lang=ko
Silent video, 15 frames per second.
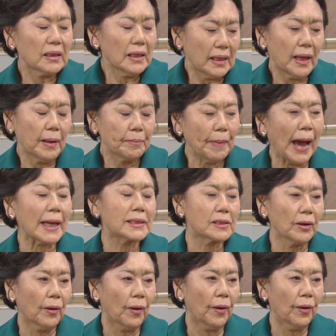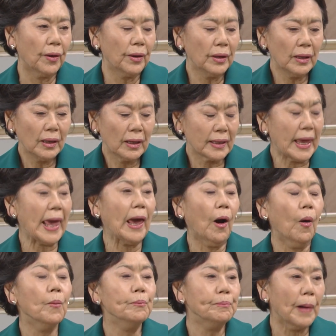글쎄 맞아. 걔
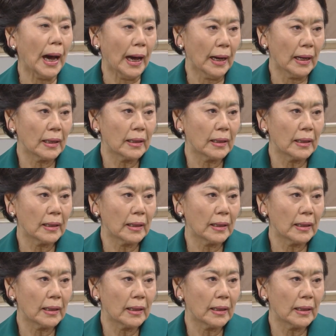엄마.